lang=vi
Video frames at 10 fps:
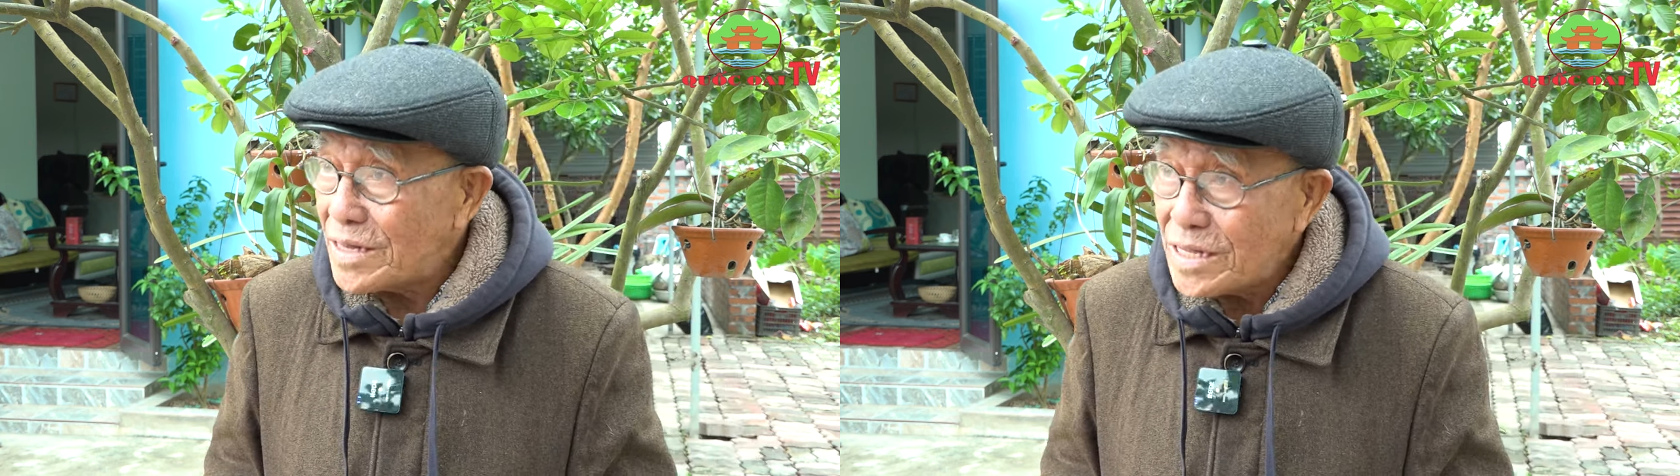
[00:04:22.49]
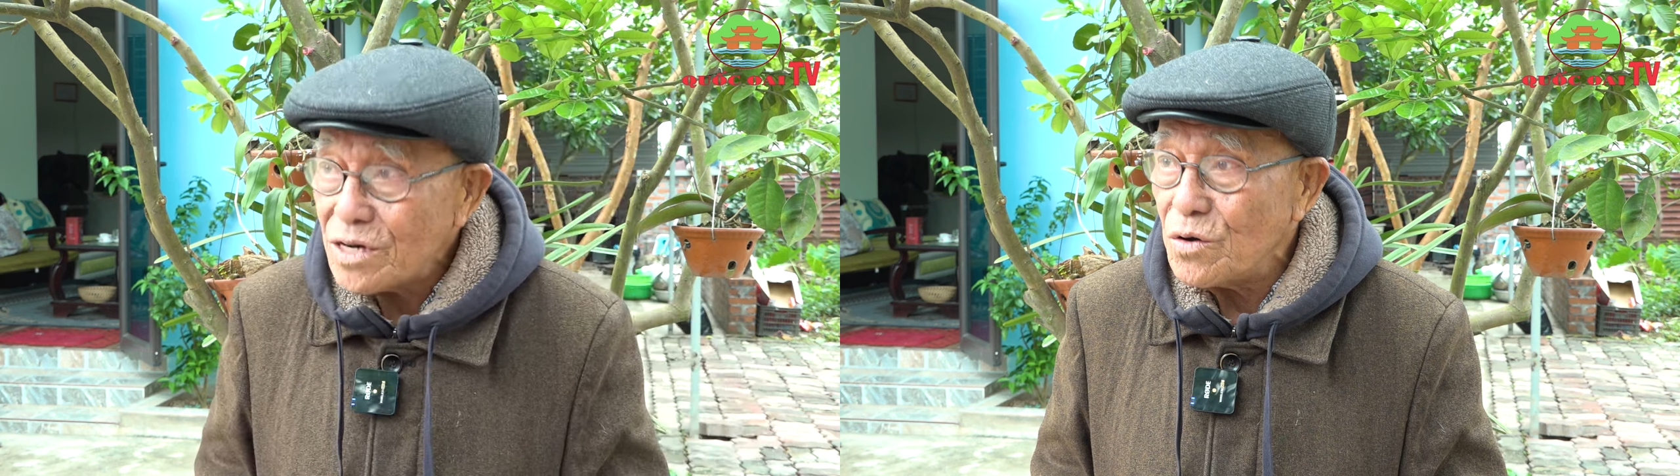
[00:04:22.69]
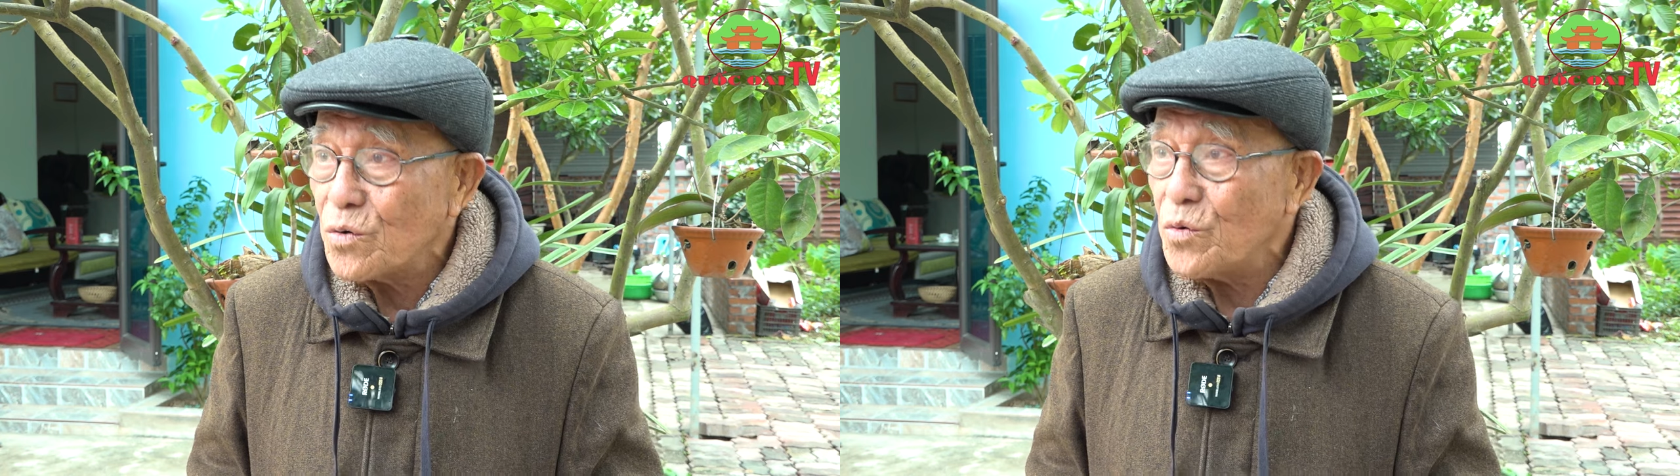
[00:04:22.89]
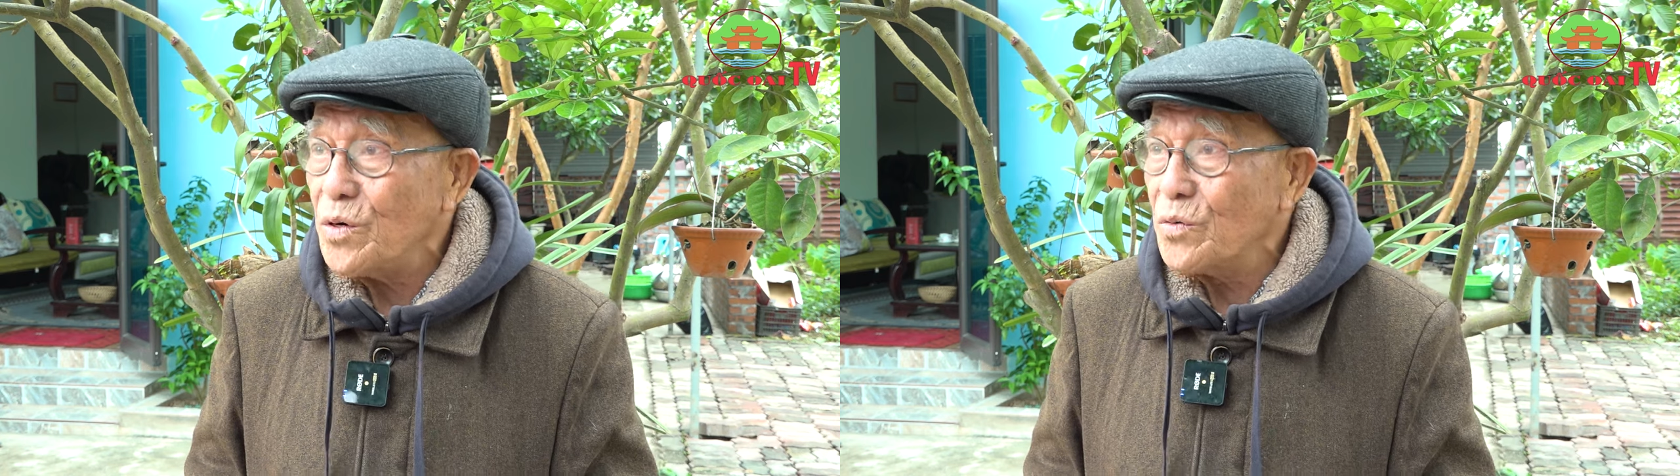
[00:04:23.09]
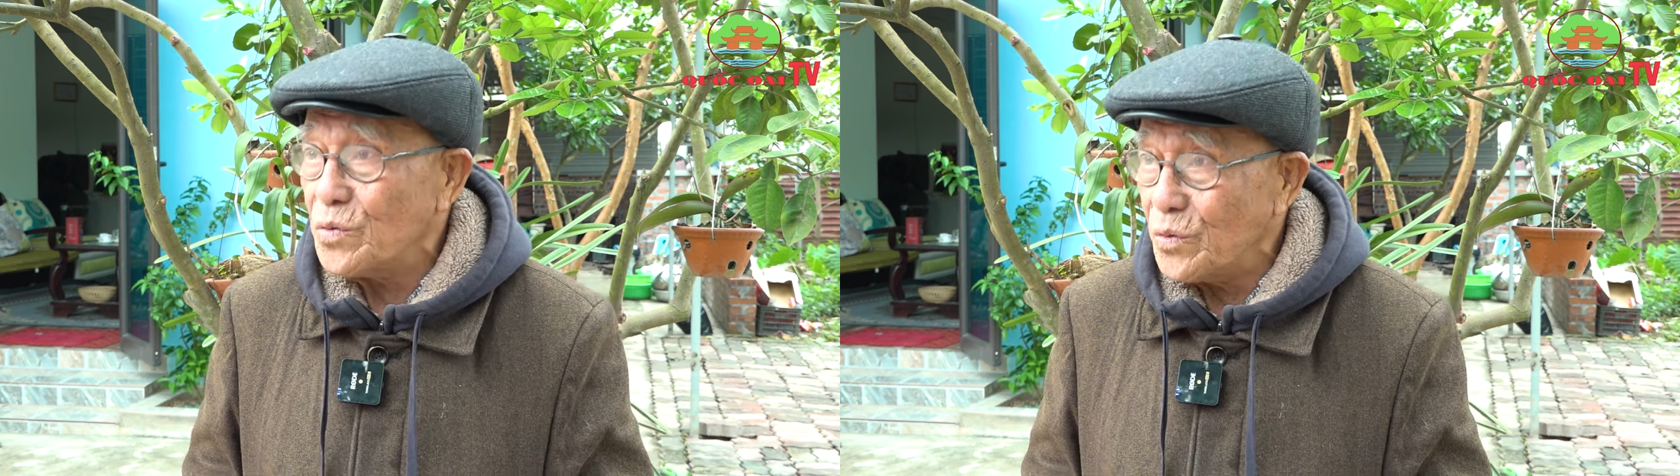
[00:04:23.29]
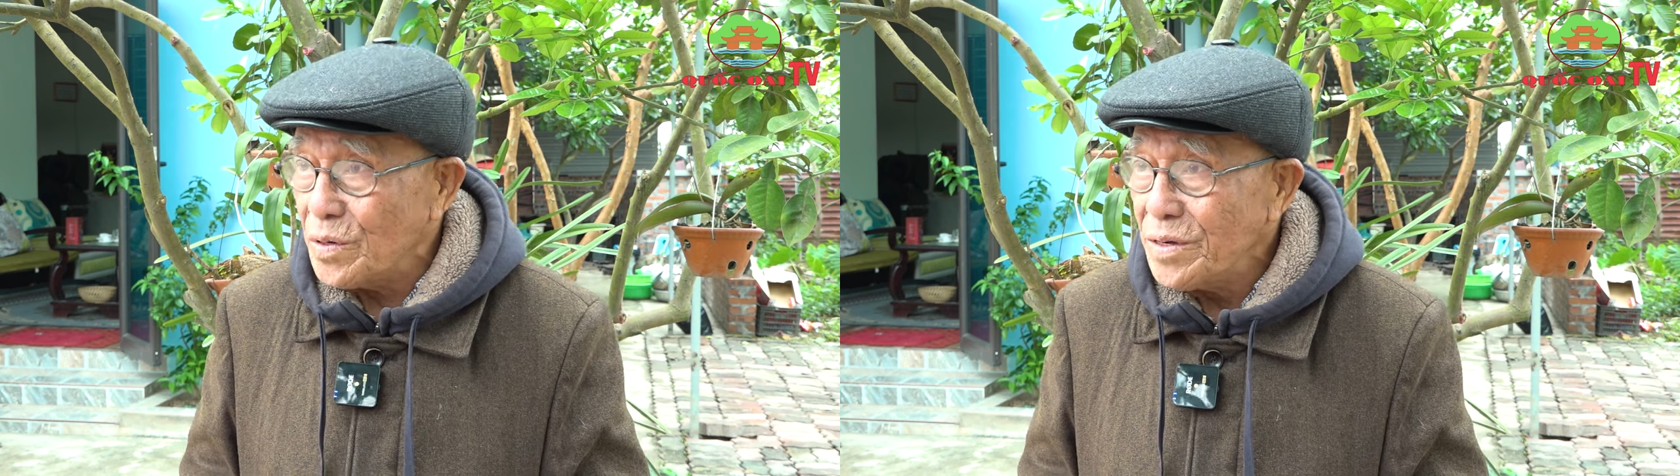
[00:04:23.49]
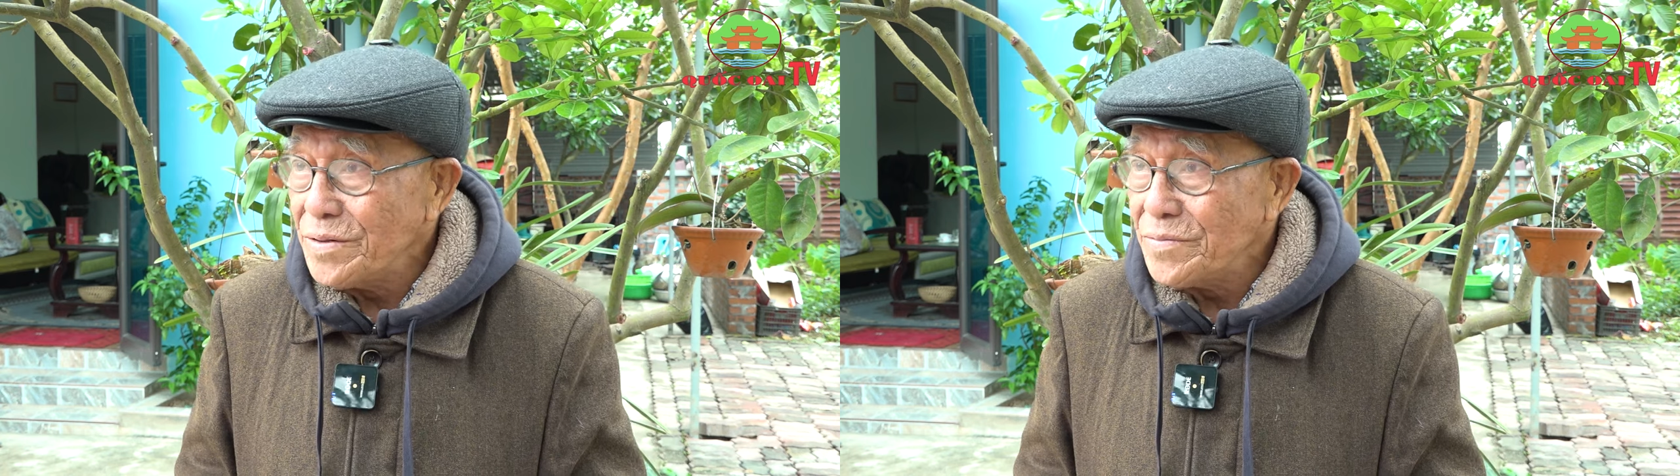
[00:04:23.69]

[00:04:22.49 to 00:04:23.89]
vẫn tiếc con cua đồng thổi